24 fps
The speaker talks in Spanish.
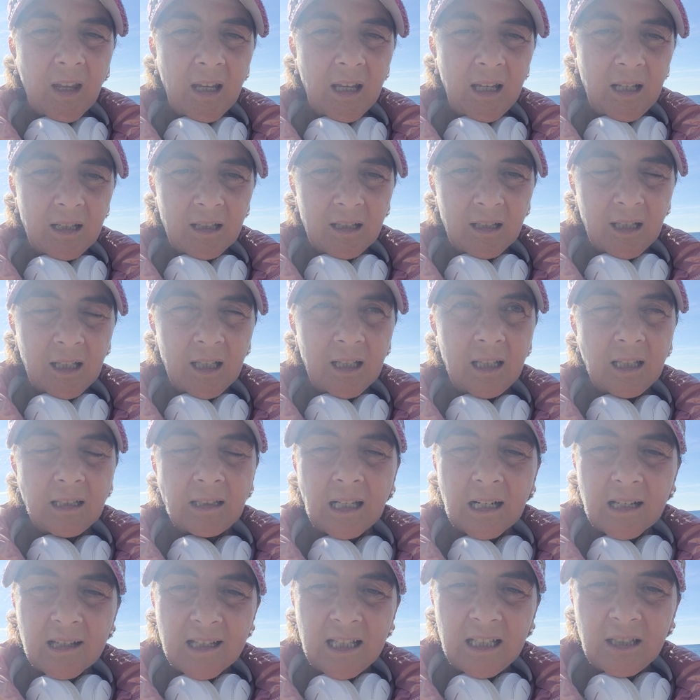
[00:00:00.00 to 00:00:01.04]
en,
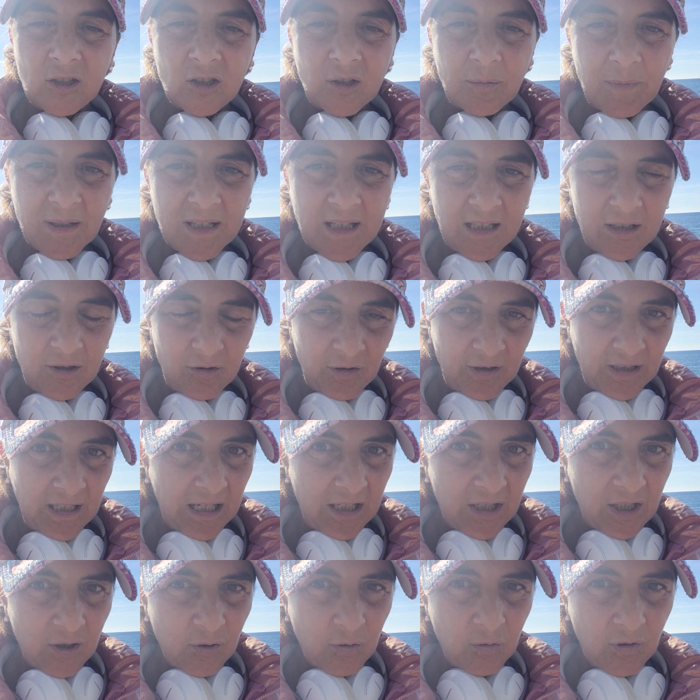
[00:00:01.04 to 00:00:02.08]
quitar síntomas, sino ir
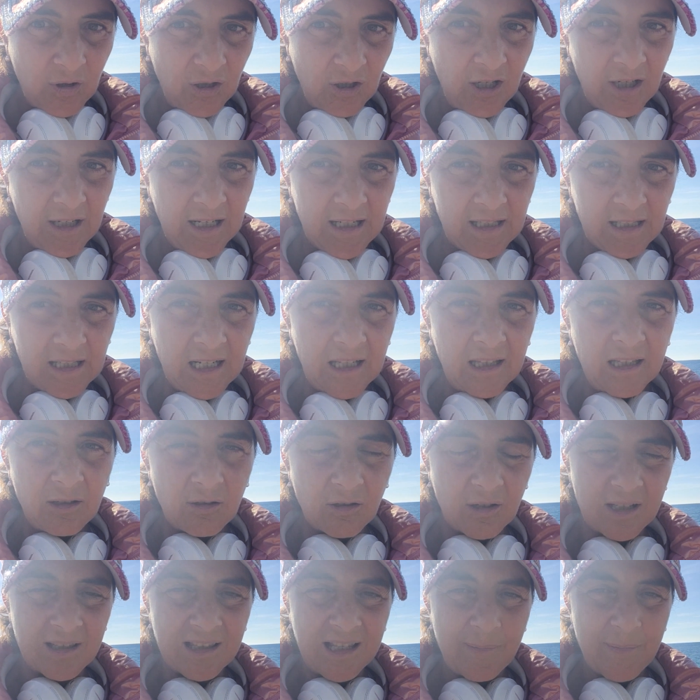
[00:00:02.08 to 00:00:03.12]
al núcleo, a la raíz de
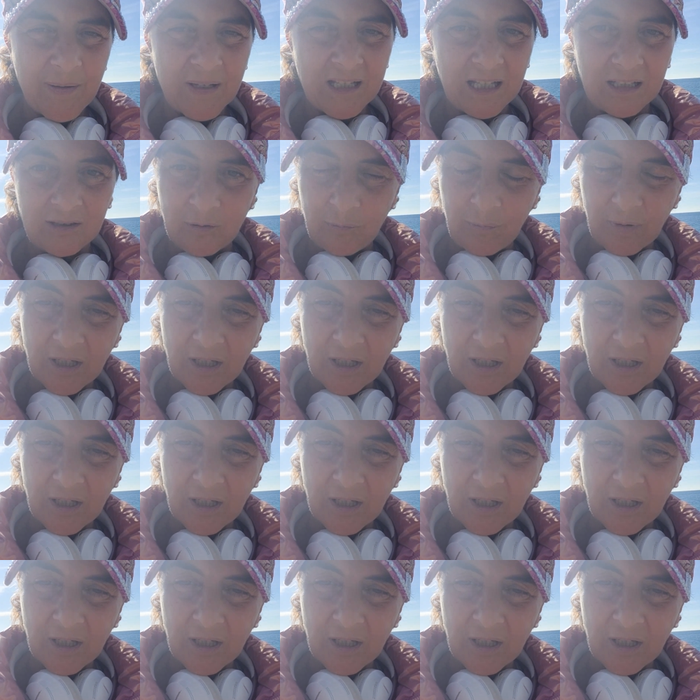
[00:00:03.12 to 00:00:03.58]
lo que está pasando.